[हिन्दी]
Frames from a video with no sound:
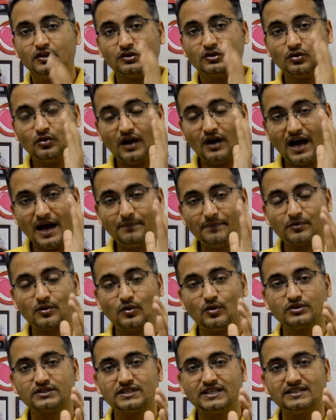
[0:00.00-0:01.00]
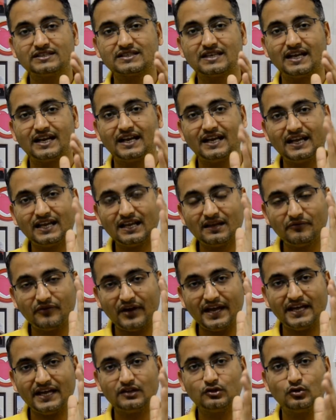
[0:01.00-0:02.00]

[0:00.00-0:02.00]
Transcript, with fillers: तो आप कोशिश करें कि वाया